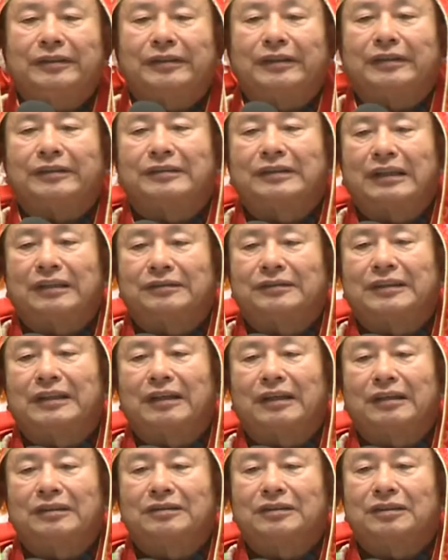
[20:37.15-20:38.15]
给大
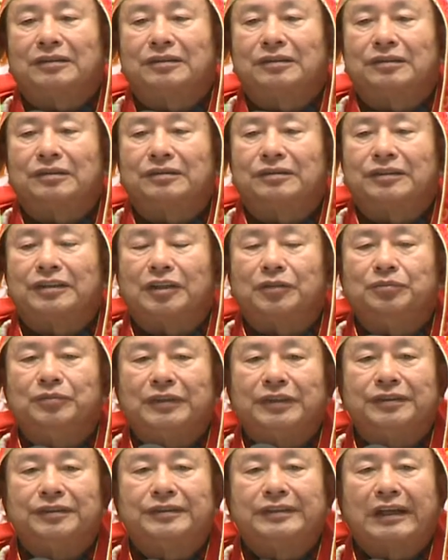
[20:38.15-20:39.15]
家这个签
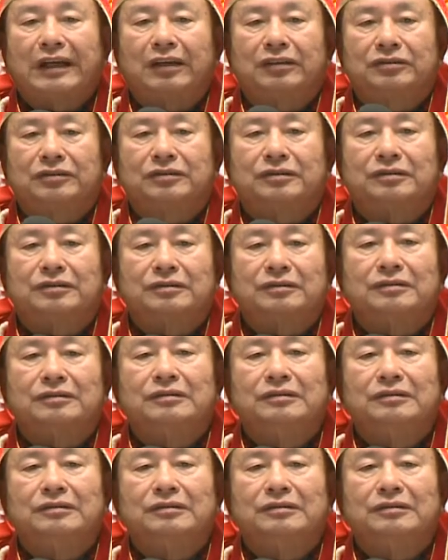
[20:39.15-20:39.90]
名加持，